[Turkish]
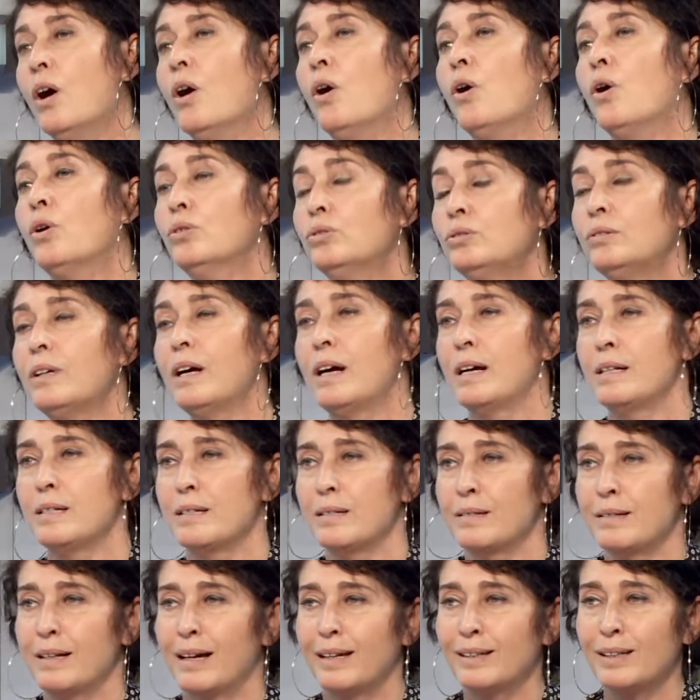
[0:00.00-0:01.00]
Onun
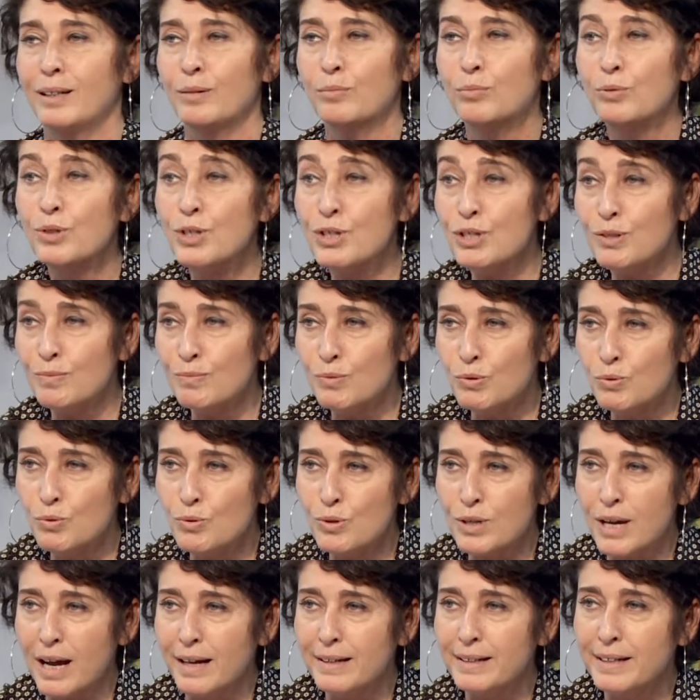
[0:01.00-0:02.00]
ağzından da bu işin bir
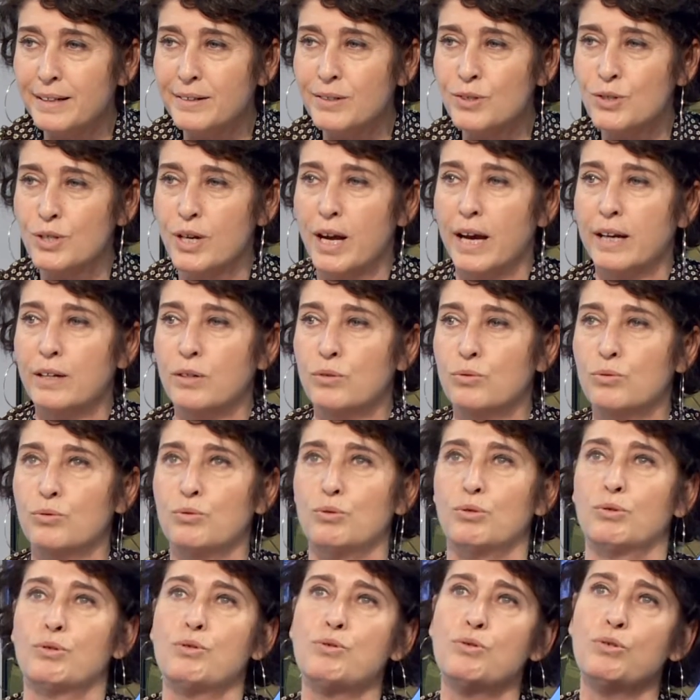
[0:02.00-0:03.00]
düzenleneceğini
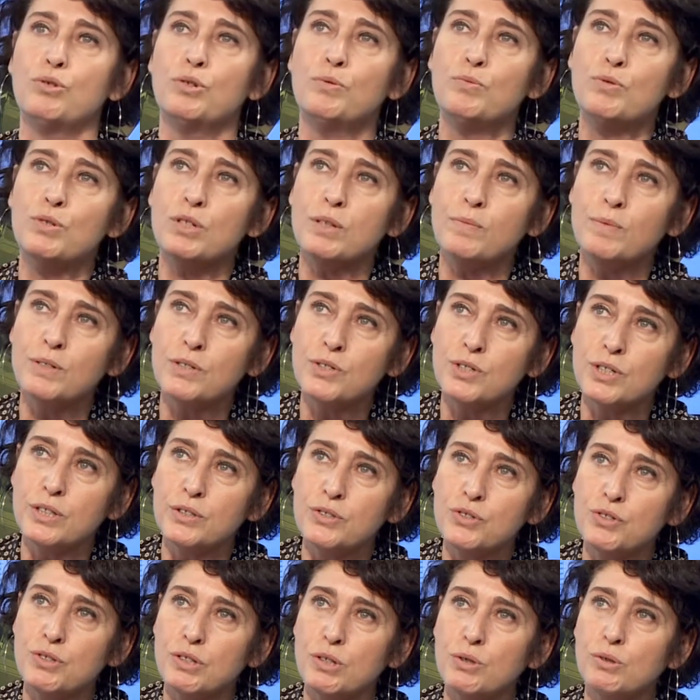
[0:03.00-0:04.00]
duyuyoruz. Önümüzde bir
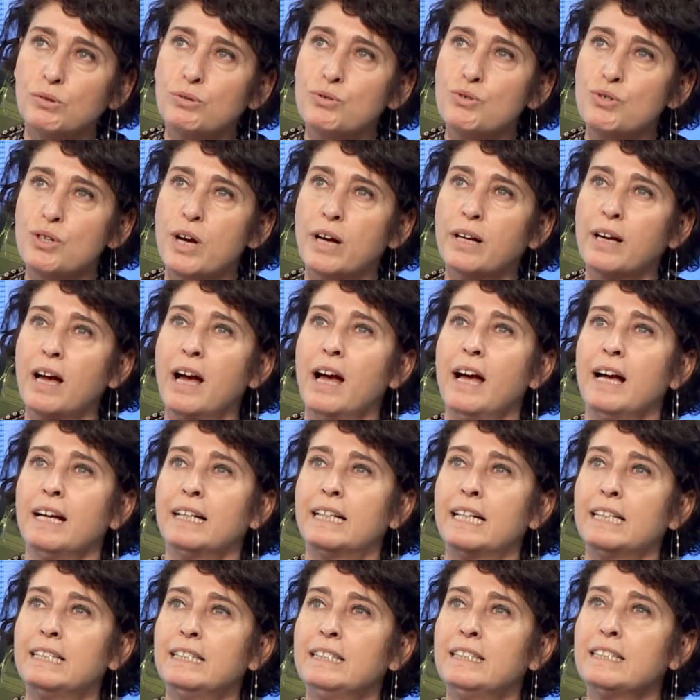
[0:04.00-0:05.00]
çalıştay olacak.
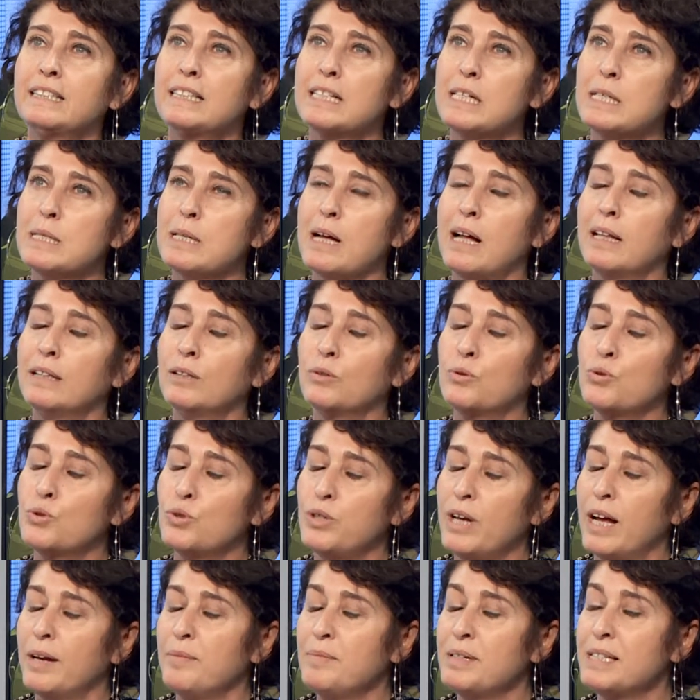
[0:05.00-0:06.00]
Kadının kırsalda
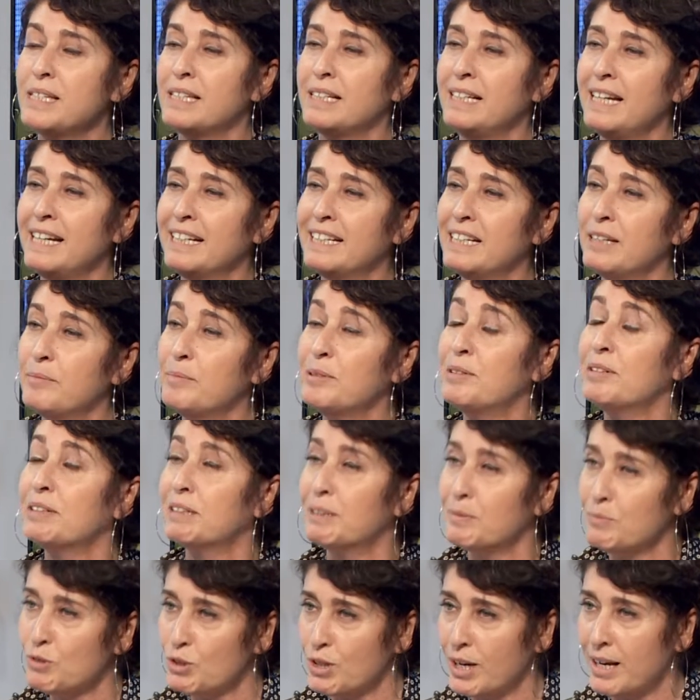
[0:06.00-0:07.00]
güçlenmesiyle ilgili bir
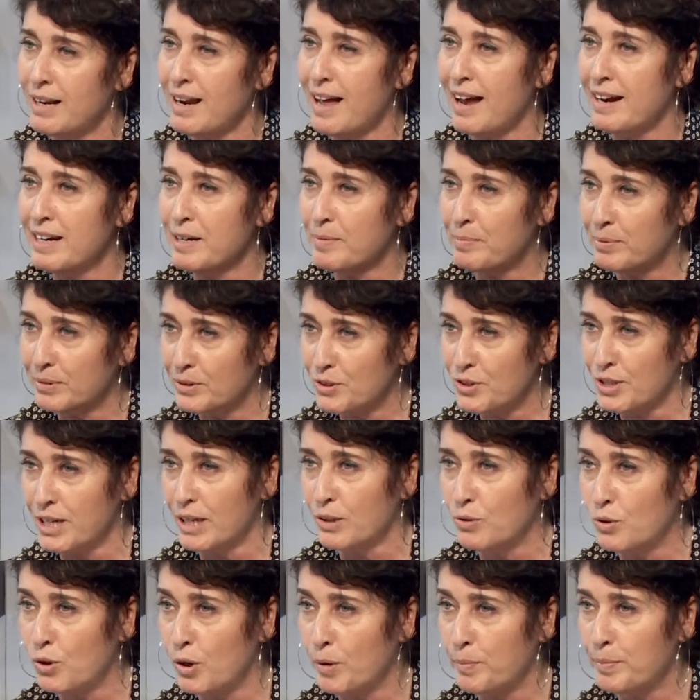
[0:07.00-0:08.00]
takım şeyler
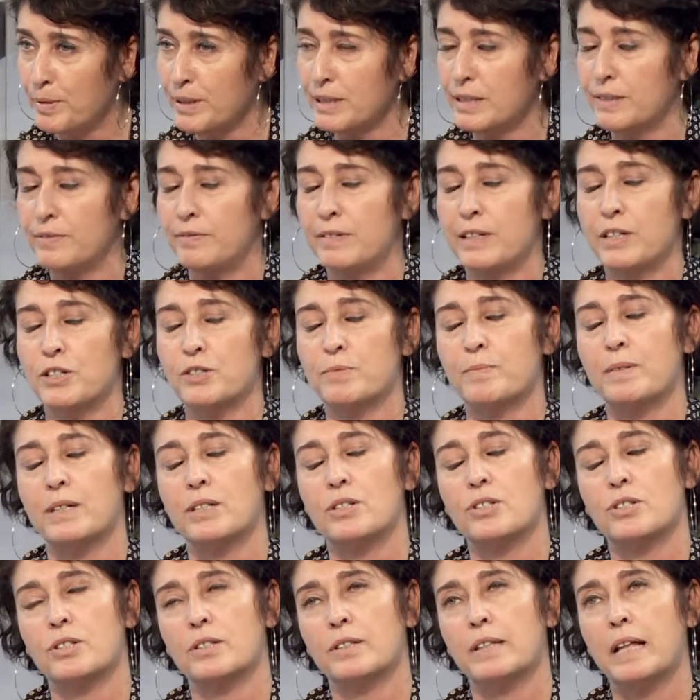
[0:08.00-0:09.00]
yapılacak kooperatifleşme
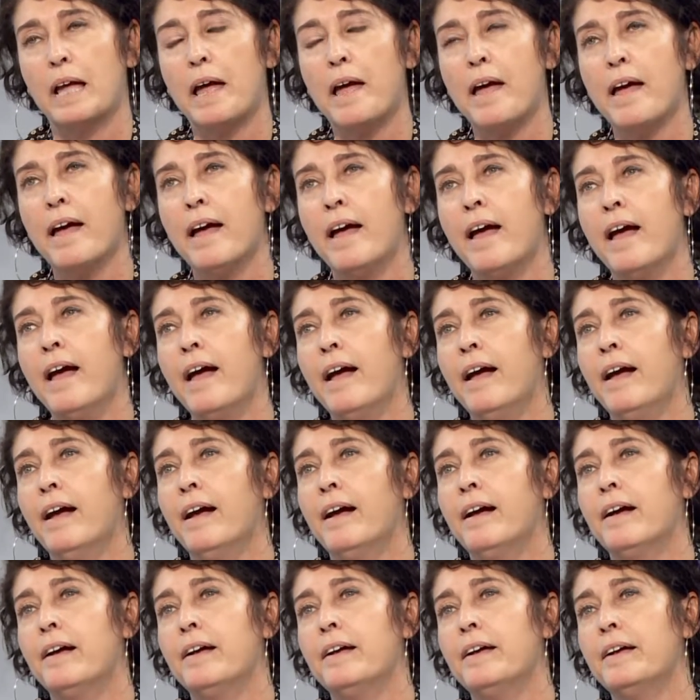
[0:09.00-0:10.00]
içinde.
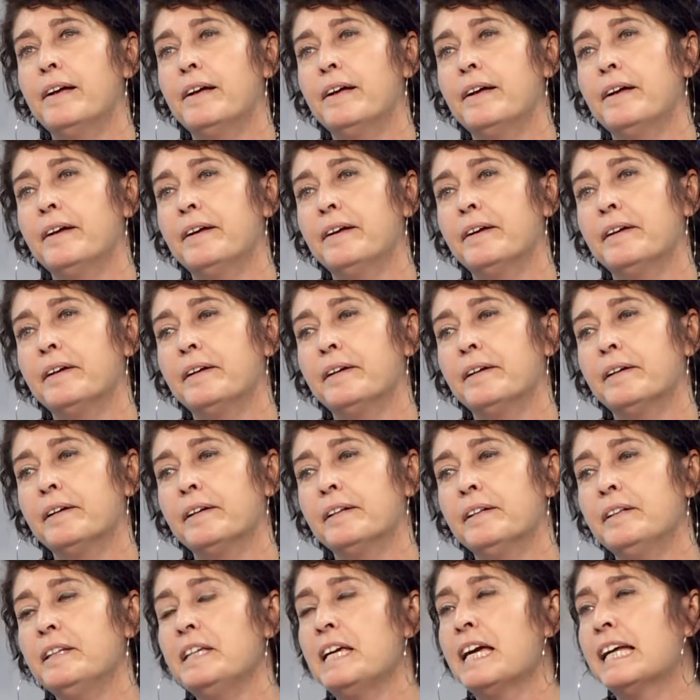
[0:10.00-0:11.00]
E,
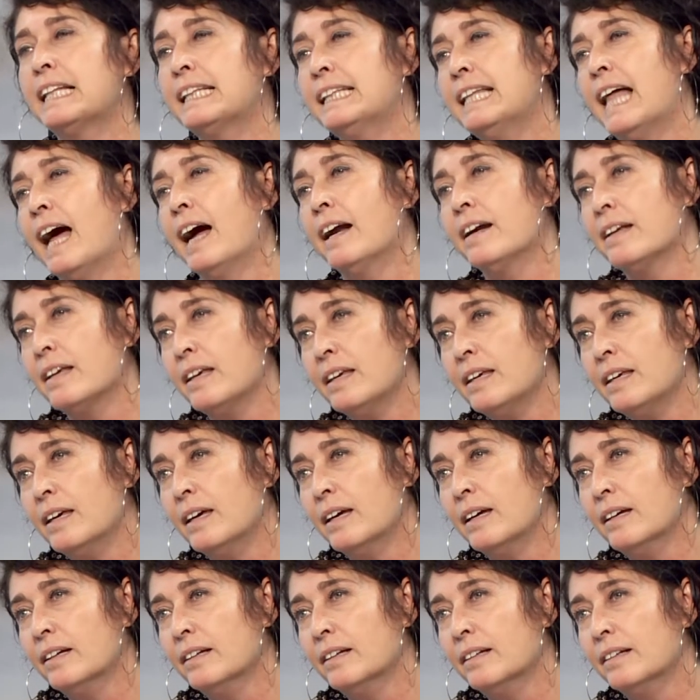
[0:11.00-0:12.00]
niyetler
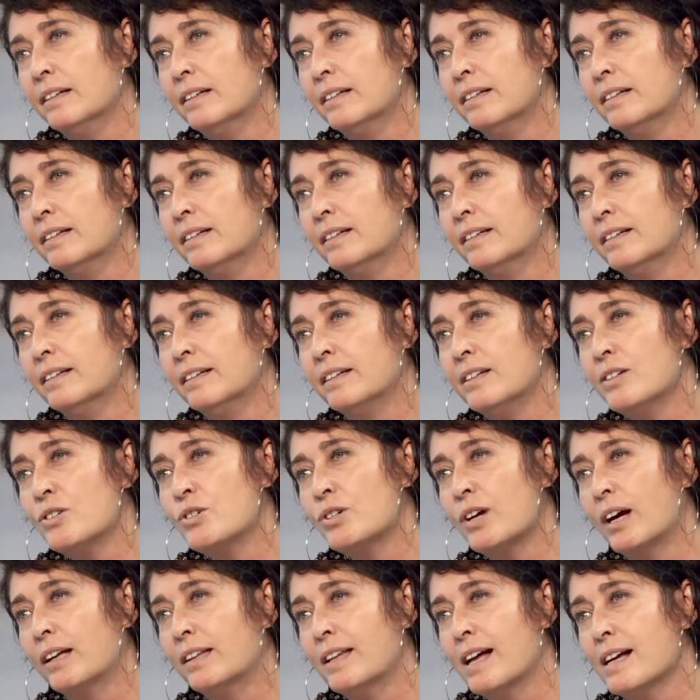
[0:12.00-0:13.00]
iyi.
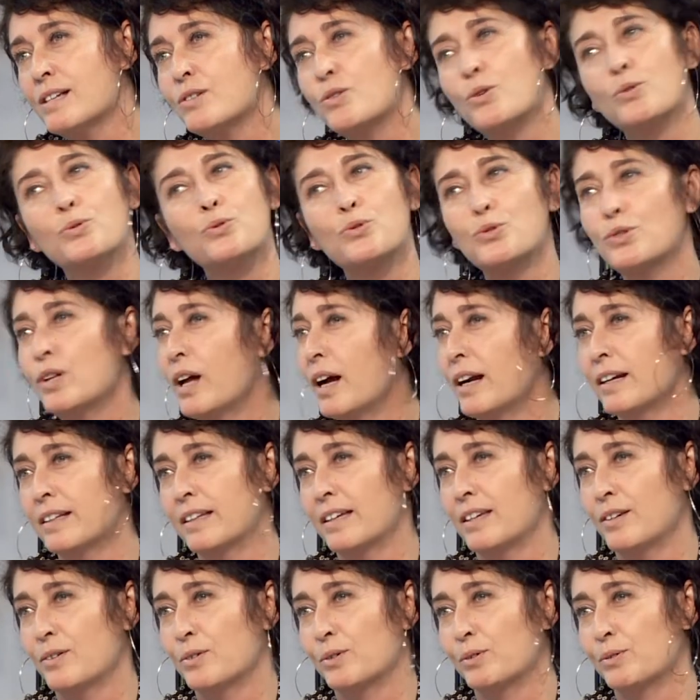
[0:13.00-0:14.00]
İnşallah sonuçlar da
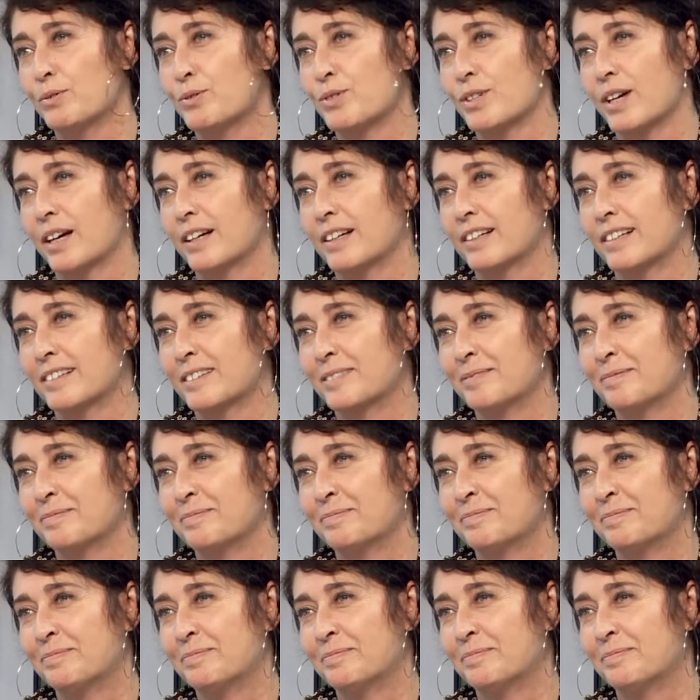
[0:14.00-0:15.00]
iyi olacak.
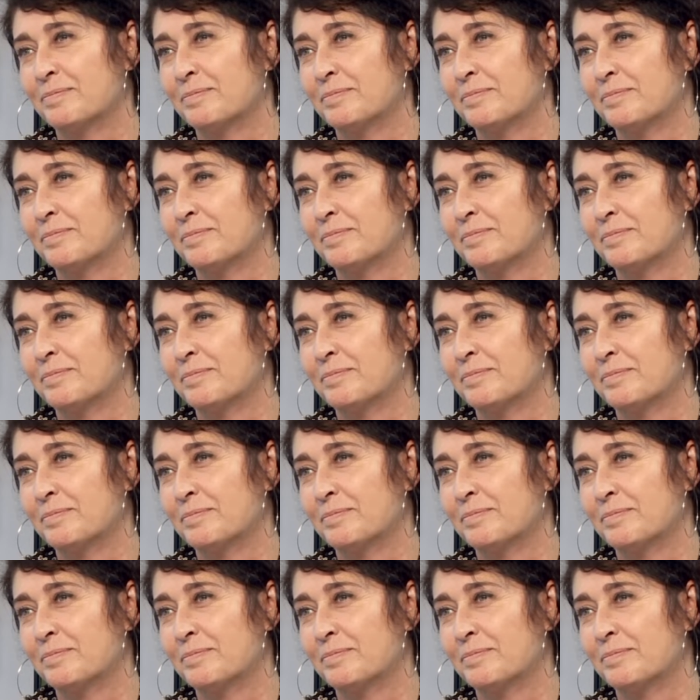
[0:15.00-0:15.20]
Peki